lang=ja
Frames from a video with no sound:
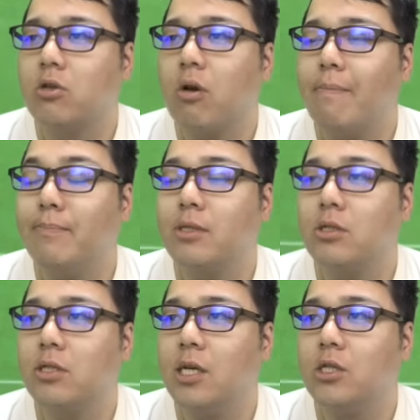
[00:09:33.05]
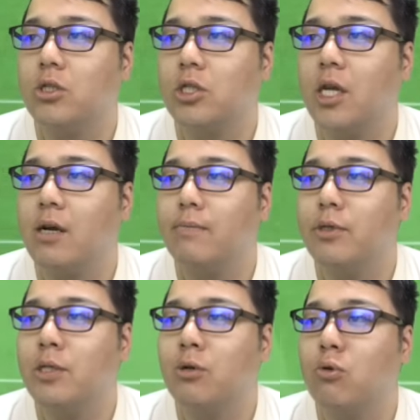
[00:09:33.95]
トラップする選手自体が
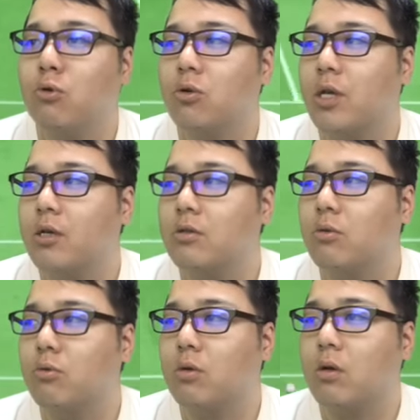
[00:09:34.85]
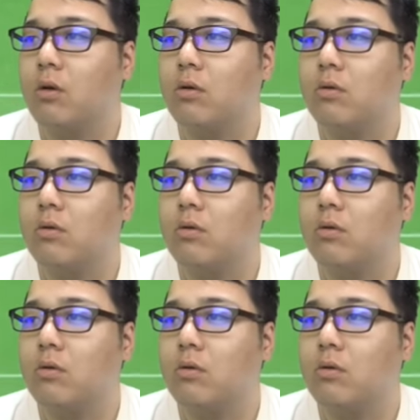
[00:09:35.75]
向いてる方向と逆ってことかな